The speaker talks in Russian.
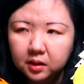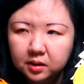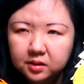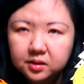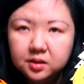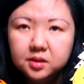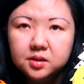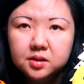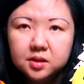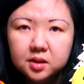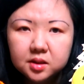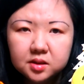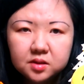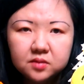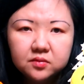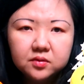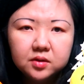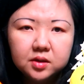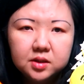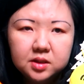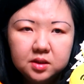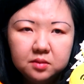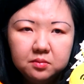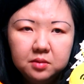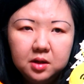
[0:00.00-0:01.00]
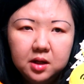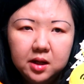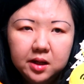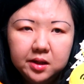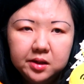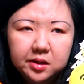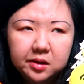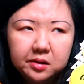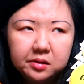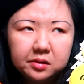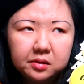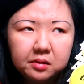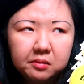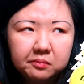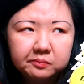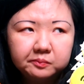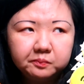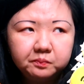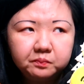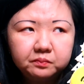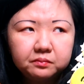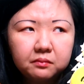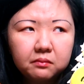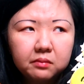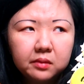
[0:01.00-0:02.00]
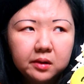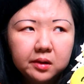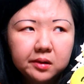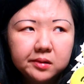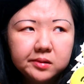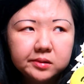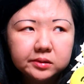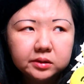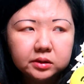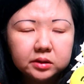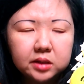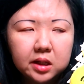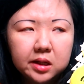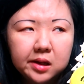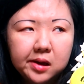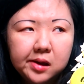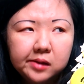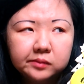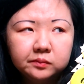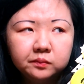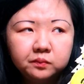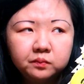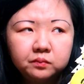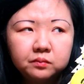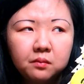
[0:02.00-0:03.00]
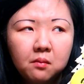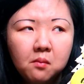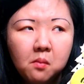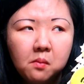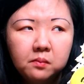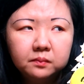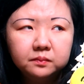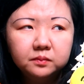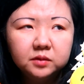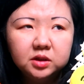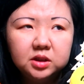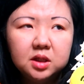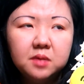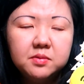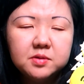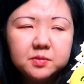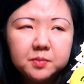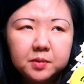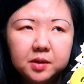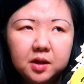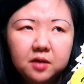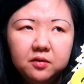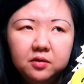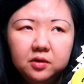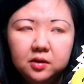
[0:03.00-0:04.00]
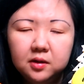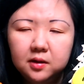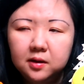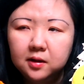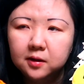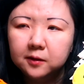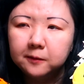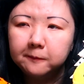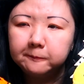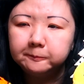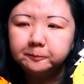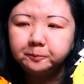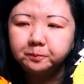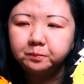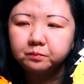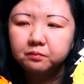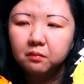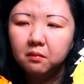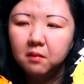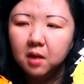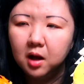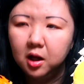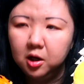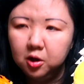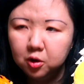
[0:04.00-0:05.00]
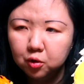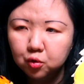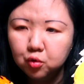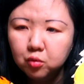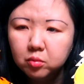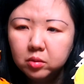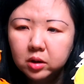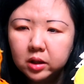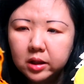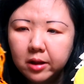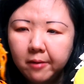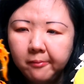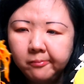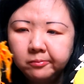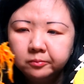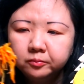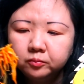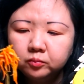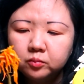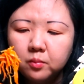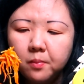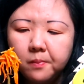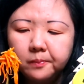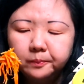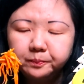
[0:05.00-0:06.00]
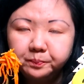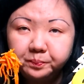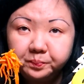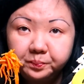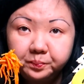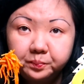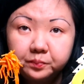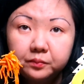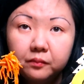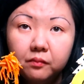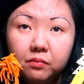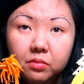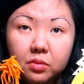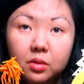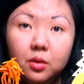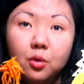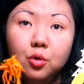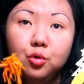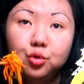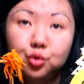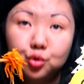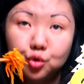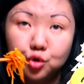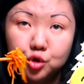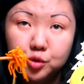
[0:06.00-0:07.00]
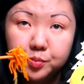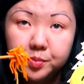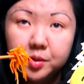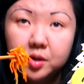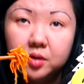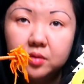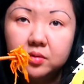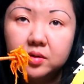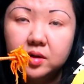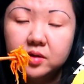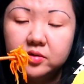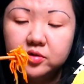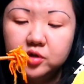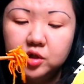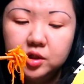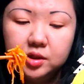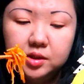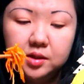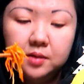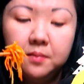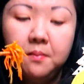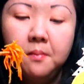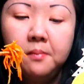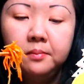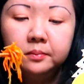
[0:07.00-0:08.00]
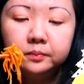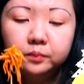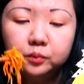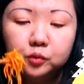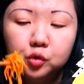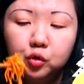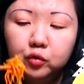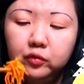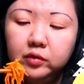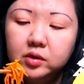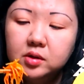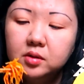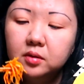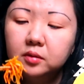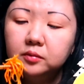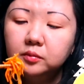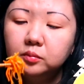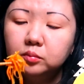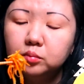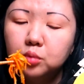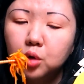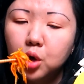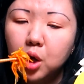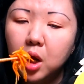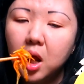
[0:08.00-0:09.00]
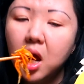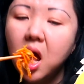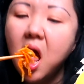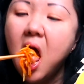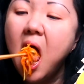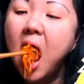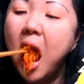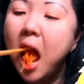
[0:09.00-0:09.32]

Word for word: Естественно, семилетний там, скольки, семь с половиной лет Олегу было – он тоже первый раз в жизни увидел море.